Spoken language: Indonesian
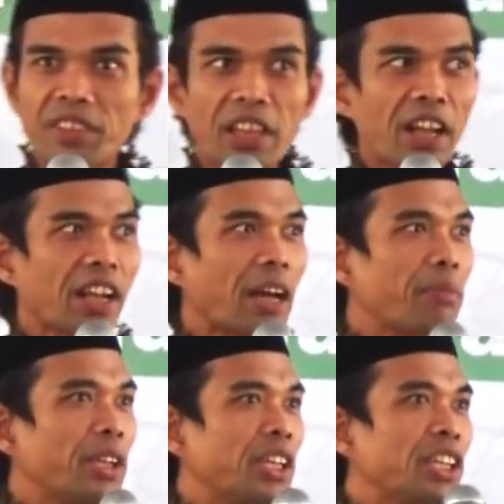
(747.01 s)
Yang
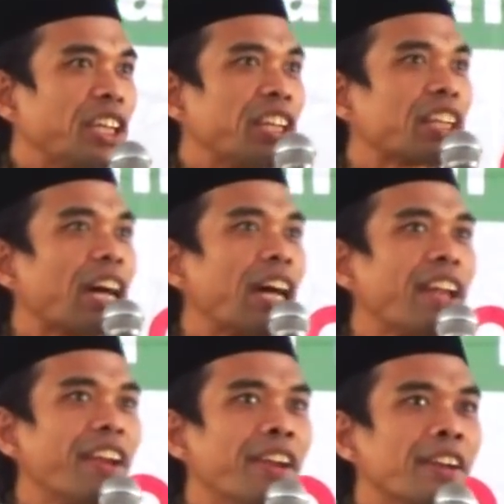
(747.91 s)
kami
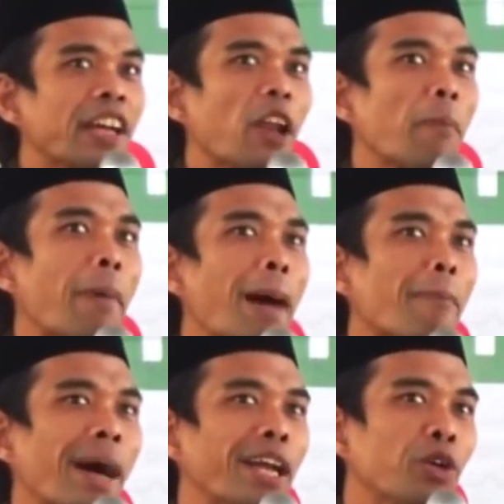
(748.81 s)
inginkan kalau
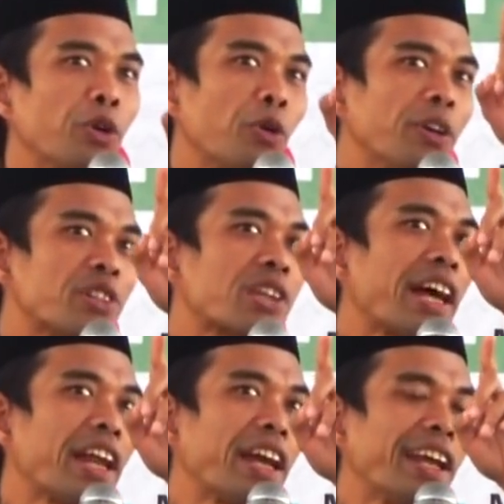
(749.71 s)
Bapak duduk di
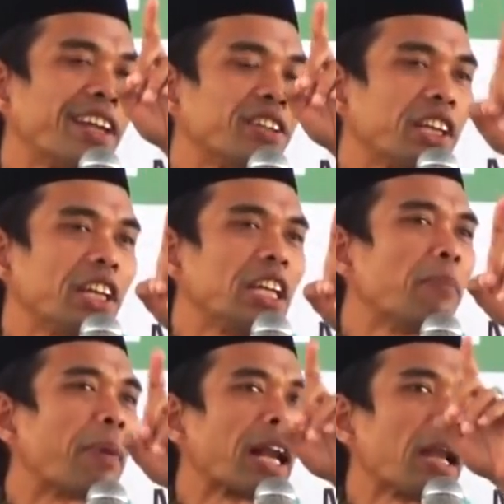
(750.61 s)
sana nanti di
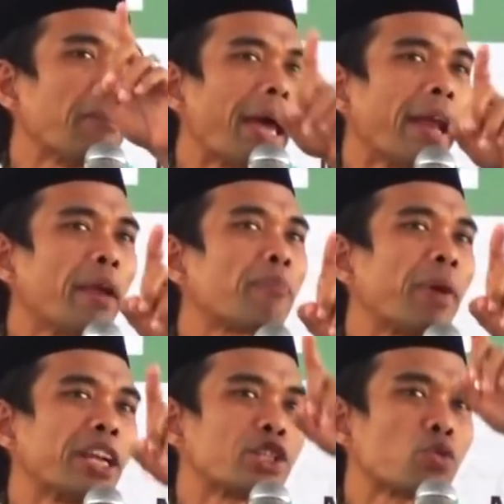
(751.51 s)
parlemen
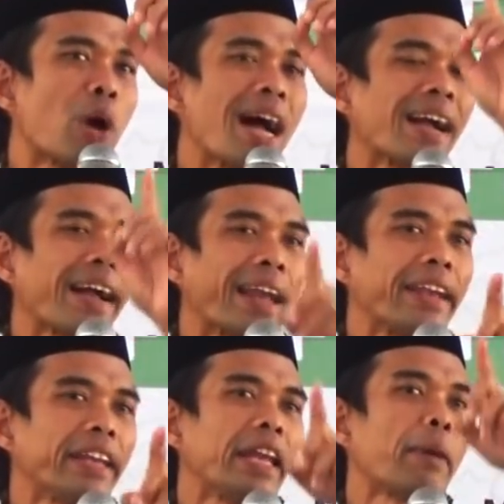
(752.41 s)

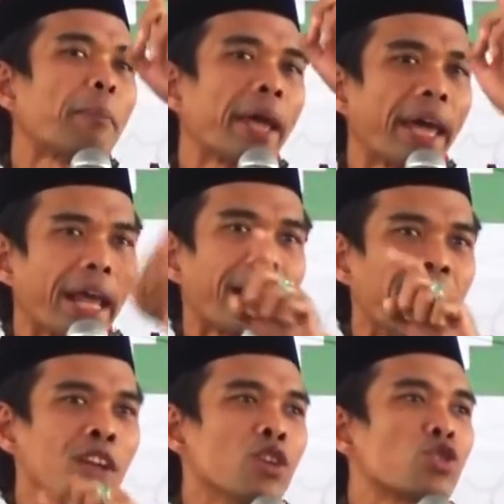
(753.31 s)
perjuangkan di DPR
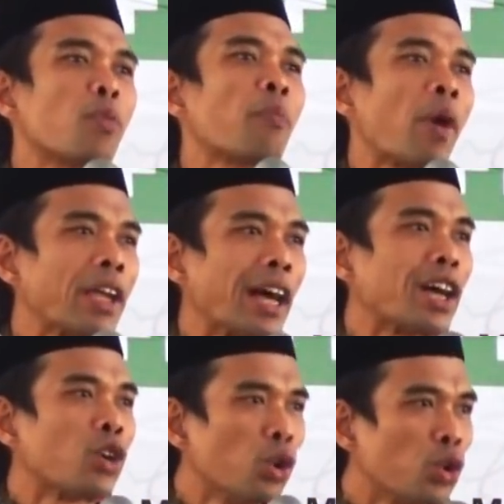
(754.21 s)

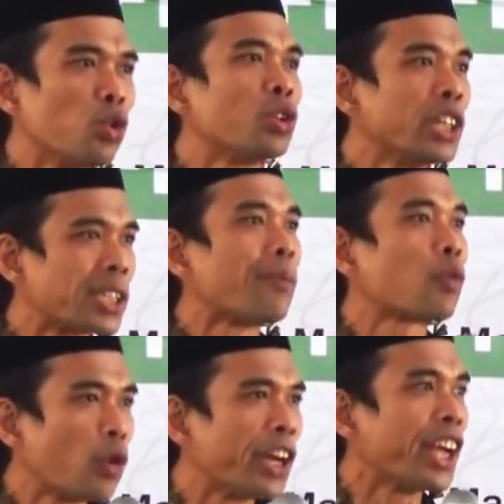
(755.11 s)
supaya guru
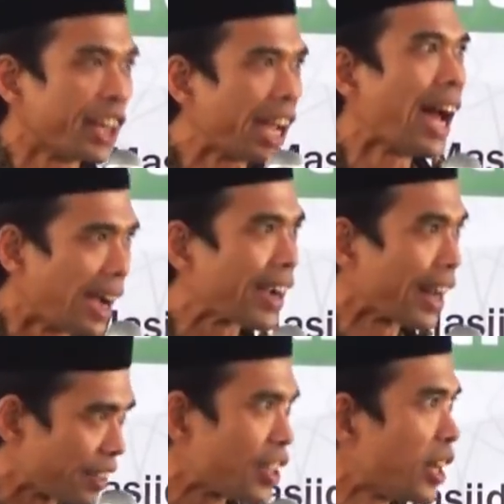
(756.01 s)
kita kuning
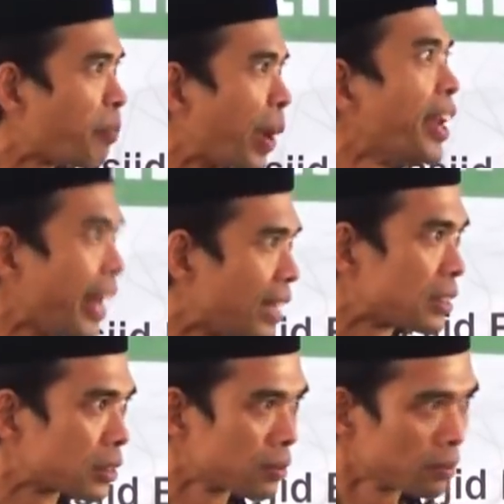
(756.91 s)
diangkat jadi PNS.